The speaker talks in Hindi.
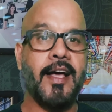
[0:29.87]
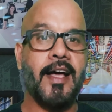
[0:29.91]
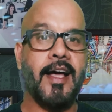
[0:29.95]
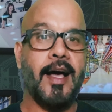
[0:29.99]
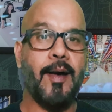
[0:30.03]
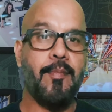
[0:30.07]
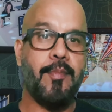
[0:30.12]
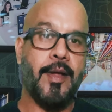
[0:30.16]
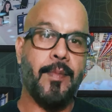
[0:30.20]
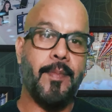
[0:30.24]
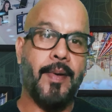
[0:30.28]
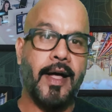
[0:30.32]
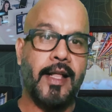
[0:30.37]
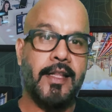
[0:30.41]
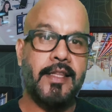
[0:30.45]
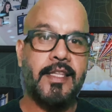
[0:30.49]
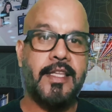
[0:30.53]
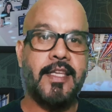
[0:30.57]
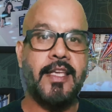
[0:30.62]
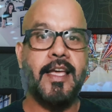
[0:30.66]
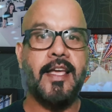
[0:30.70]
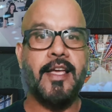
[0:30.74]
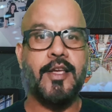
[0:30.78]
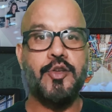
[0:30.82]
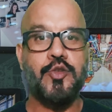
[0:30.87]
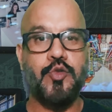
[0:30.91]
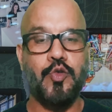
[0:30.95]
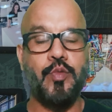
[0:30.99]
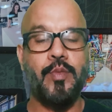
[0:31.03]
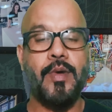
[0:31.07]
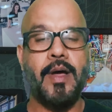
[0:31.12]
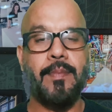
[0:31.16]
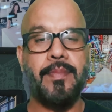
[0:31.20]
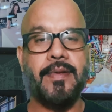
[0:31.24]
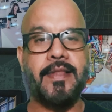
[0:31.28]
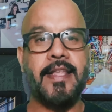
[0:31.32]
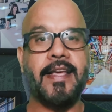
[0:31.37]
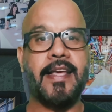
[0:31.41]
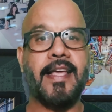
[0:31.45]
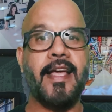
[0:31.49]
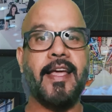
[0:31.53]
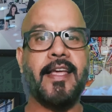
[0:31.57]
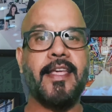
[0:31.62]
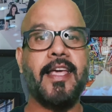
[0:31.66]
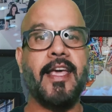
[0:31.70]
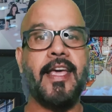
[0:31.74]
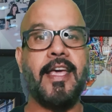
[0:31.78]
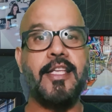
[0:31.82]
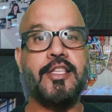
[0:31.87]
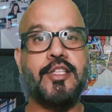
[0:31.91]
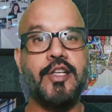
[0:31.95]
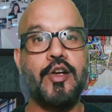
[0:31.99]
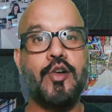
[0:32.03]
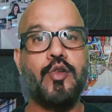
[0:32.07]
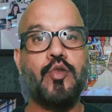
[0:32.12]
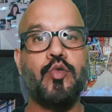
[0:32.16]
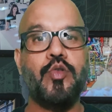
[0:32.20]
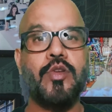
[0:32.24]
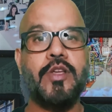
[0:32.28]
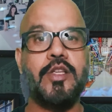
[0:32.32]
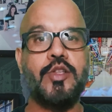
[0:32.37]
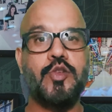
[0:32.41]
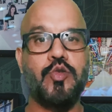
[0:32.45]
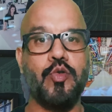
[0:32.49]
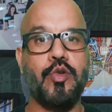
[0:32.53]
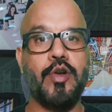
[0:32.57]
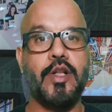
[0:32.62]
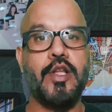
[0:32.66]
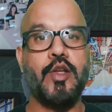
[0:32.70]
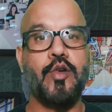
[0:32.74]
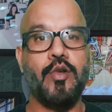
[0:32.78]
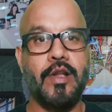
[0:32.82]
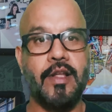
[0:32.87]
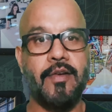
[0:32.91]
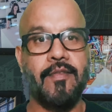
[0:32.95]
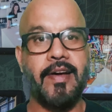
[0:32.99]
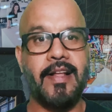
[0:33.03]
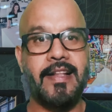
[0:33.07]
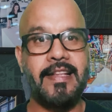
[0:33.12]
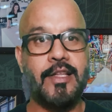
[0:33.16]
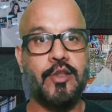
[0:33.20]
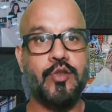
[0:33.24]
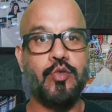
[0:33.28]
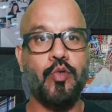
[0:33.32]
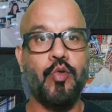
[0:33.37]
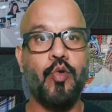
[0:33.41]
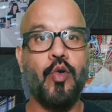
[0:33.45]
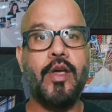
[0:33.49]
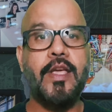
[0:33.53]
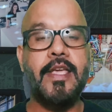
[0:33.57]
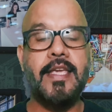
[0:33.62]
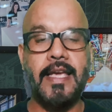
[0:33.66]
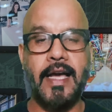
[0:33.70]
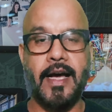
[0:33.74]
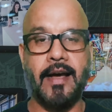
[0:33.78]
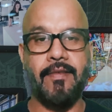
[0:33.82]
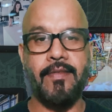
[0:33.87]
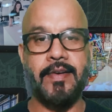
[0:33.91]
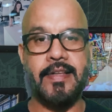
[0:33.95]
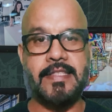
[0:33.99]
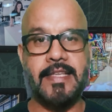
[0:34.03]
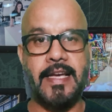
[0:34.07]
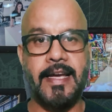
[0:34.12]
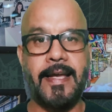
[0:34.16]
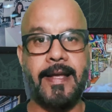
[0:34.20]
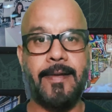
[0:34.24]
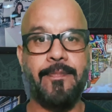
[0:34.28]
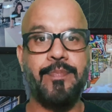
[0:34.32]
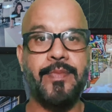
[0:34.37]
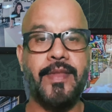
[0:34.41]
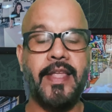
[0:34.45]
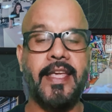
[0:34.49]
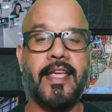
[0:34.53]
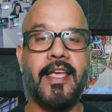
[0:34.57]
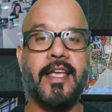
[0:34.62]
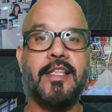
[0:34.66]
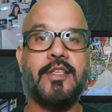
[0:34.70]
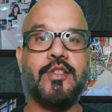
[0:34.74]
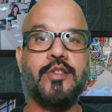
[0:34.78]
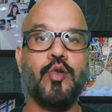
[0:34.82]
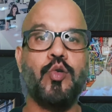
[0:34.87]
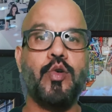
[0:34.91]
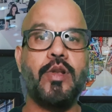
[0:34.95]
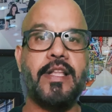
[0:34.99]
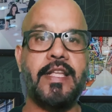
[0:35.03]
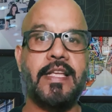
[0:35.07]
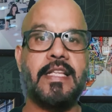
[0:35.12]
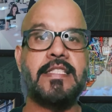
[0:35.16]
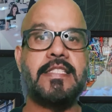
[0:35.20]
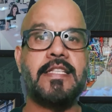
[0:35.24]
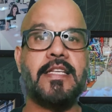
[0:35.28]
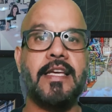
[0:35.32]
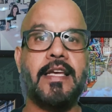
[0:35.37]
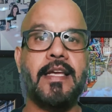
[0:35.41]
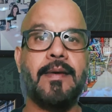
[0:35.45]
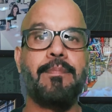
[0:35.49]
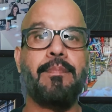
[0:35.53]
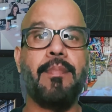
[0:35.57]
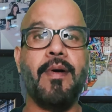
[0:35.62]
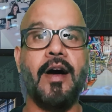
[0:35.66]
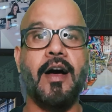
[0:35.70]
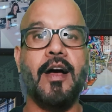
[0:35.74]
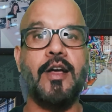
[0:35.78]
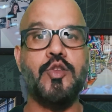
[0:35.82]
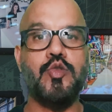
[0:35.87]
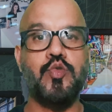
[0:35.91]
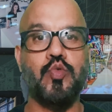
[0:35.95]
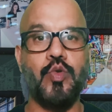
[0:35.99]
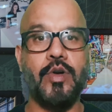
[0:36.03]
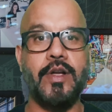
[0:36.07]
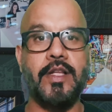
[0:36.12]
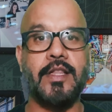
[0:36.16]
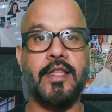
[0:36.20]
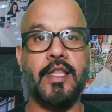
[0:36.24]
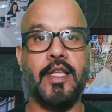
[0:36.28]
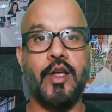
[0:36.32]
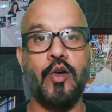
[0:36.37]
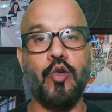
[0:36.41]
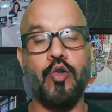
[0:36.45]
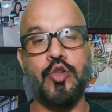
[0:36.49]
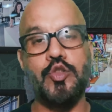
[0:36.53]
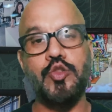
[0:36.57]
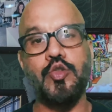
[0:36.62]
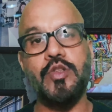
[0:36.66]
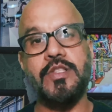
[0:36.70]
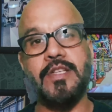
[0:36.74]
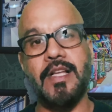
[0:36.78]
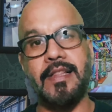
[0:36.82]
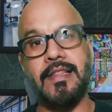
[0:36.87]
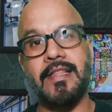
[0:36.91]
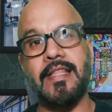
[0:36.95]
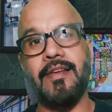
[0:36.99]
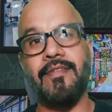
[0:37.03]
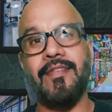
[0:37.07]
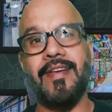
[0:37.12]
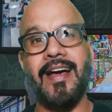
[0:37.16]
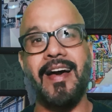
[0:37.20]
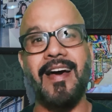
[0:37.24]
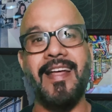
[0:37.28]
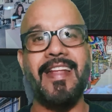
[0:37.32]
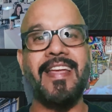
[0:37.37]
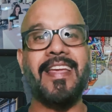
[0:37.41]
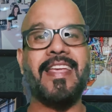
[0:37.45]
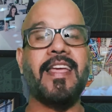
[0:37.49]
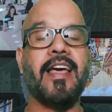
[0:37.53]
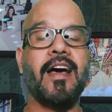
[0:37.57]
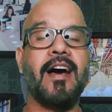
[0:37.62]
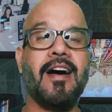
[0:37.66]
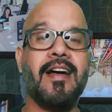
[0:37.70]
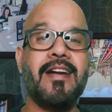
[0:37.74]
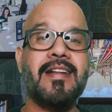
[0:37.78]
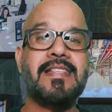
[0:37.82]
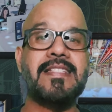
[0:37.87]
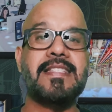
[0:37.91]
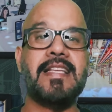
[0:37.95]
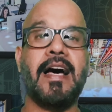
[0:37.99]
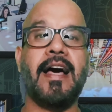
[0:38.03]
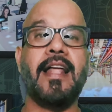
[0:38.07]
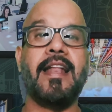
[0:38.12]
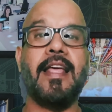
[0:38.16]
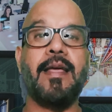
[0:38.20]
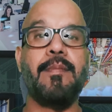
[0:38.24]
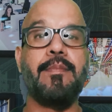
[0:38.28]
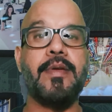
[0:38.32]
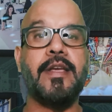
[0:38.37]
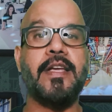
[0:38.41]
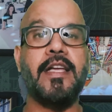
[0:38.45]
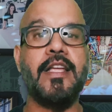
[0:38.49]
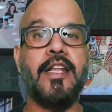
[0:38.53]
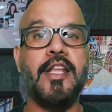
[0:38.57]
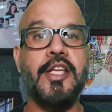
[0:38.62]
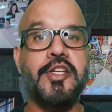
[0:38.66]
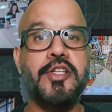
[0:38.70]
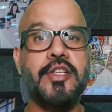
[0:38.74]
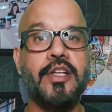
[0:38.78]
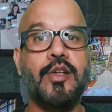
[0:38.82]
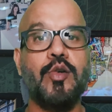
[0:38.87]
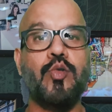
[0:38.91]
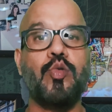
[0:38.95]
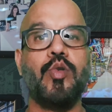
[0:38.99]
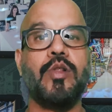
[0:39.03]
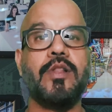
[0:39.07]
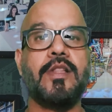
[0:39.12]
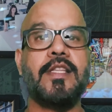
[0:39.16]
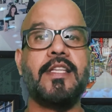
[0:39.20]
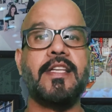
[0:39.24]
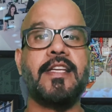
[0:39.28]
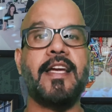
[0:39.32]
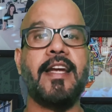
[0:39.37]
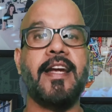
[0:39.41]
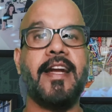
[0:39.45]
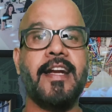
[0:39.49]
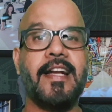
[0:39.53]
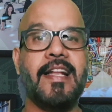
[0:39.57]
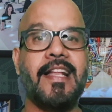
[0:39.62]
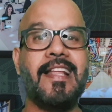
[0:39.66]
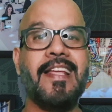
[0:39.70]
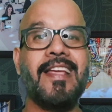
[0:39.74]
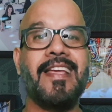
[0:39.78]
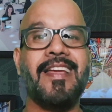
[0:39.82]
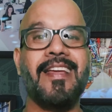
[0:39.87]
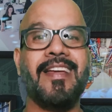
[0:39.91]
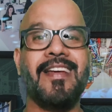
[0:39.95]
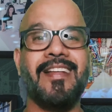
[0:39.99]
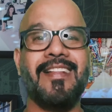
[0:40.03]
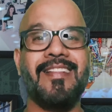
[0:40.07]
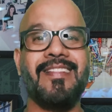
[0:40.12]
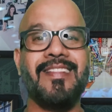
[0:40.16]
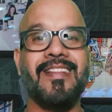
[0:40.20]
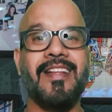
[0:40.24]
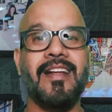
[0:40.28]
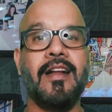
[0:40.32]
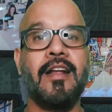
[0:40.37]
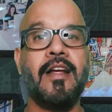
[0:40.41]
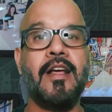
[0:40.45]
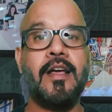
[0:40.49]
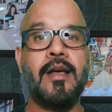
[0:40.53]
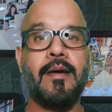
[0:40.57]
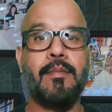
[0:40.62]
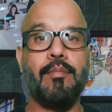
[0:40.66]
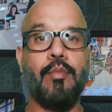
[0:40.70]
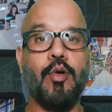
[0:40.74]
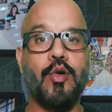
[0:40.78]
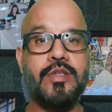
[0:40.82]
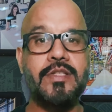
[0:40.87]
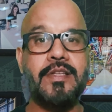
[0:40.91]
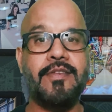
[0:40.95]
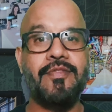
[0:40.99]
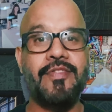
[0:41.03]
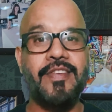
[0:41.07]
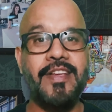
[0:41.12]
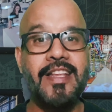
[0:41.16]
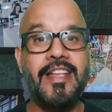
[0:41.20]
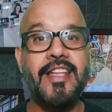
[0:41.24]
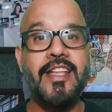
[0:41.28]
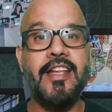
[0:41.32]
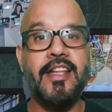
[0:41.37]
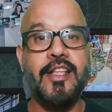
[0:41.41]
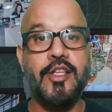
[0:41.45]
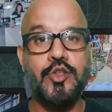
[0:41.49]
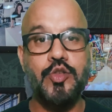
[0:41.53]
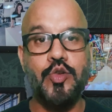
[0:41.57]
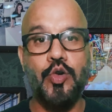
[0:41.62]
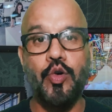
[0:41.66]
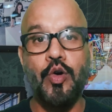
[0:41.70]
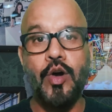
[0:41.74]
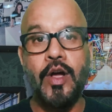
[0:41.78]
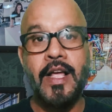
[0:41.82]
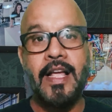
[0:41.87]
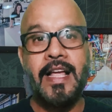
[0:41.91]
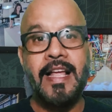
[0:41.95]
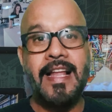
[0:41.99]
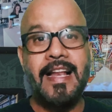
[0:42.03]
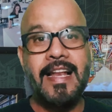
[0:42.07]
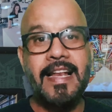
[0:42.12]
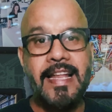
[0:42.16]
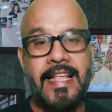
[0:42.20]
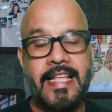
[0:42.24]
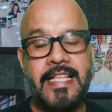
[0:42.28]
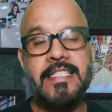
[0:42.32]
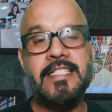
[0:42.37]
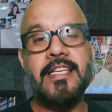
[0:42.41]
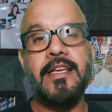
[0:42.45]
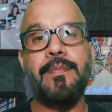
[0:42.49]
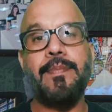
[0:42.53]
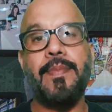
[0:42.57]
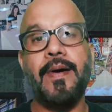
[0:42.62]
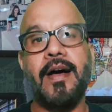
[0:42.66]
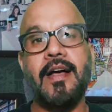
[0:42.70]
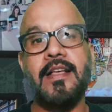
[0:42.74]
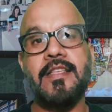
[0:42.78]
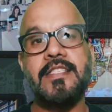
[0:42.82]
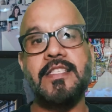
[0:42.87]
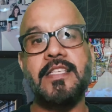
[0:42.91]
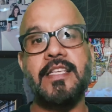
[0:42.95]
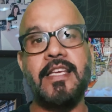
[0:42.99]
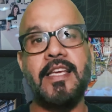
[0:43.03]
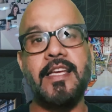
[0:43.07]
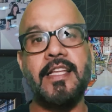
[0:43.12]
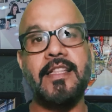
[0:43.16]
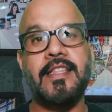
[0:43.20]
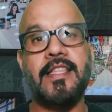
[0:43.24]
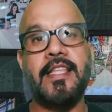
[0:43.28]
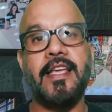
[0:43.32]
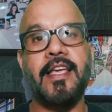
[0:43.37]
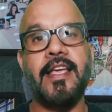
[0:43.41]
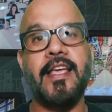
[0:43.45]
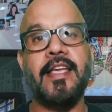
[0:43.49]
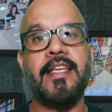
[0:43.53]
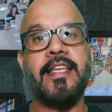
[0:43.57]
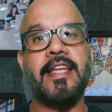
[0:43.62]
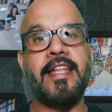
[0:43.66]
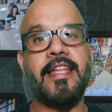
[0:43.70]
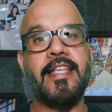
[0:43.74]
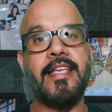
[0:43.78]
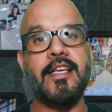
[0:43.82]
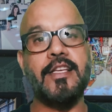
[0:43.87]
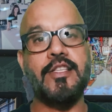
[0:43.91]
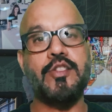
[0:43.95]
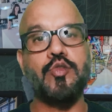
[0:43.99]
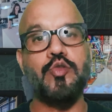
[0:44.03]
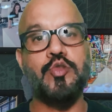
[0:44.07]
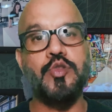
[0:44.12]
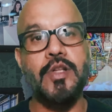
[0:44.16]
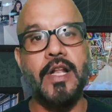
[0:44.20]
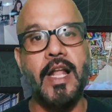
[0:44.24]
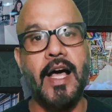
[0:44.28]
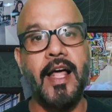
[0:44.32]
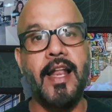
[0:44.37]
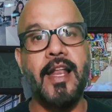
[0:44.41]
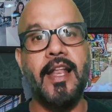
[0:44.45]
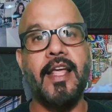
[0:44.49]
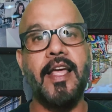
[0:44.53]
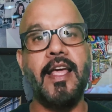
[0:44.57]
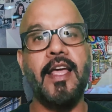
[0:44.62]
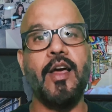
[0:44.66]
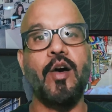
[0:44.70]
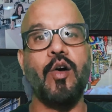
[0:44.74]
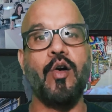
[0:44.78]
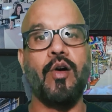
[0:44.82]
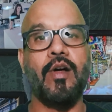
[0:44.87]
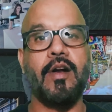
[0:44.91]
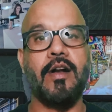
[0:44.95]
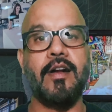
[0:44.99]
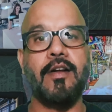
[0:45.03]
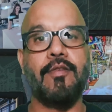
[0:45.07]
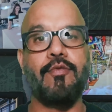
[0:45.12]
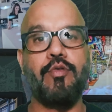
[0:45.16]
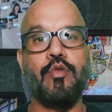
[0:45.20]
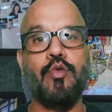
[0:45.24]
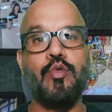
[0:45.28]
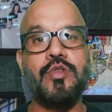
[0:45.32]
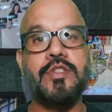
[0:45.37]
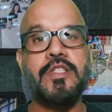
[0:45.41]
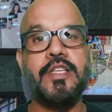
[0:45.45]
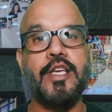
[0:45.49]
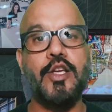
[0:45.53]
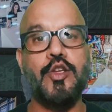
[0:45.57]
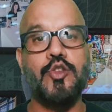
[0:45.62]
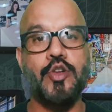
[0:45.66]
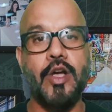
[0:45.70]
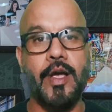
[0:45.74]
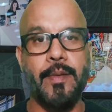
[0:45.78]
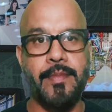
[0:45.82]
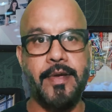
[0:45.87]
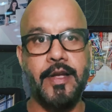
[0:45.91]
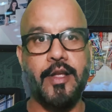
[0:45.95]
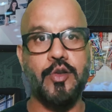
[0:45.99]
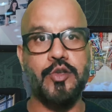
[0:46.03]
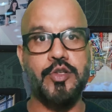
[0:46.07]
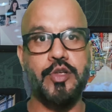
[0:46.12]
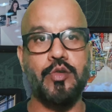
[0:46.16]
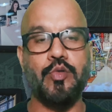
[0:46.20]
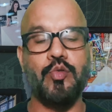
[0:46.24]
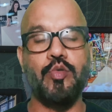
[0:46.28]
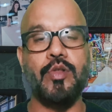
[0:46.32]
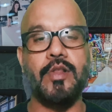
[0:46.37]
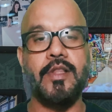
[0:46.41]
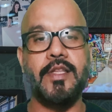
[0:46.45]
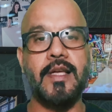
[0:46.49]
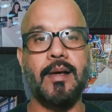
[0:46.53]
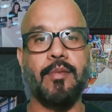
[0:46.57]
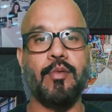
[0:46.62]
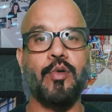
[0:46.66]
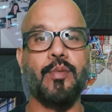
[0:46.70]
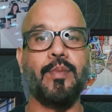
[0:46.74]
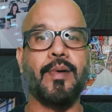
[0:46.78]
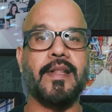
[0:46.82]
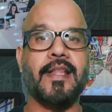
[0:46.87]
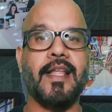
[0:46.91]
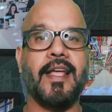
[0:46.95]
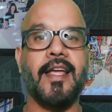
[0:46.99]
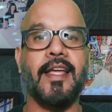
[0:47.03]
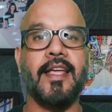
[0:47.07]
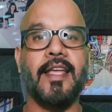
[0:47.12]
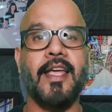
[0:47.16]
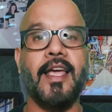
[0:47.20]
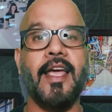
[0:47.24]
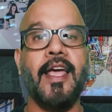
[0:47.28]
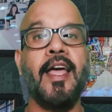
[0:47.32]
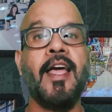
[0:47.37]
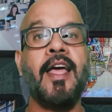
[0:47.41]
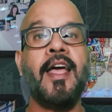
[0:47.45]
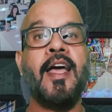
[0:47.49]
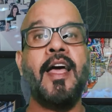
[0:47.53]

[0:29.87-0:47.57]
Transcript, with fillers: हमने बात की है शुरू में आपने देखा है कि एजेंटों की छुट्टी होने वाली तो वो क्या वजह है देखिए जो लेजे पास हुए थे और जो चलते हुए आ रहे हैं कि हर साल इमिग्रेशन खुलती है इटली के अंदर बोसीफीनी ने जो लेजे पास किए थे यानी कि स्तुजनाले और फ्लूसी की जो इमिग्रेशन खुलती है आपको पता है कि